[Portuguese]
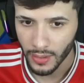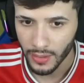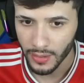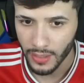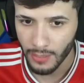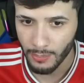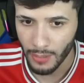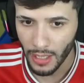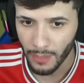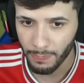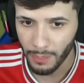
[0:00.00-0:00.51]

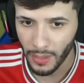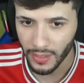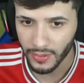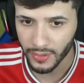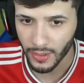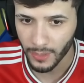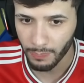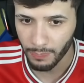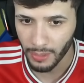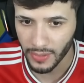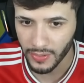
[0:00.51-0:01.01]
Neymar,
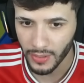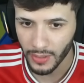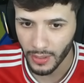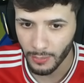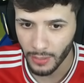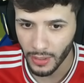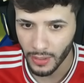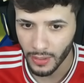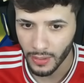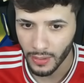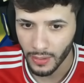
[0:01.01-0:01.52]
passa. Passa,
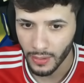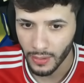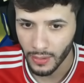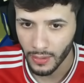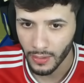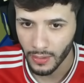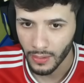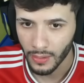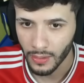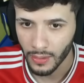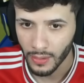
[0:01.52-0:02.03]
Neymar.
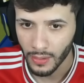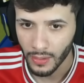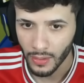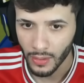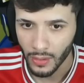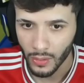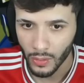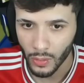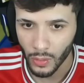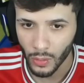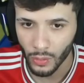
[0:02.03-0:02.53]

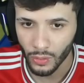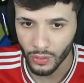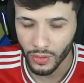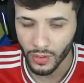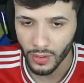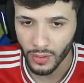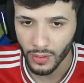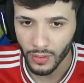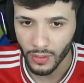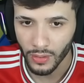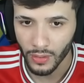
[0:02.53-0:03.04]
Close.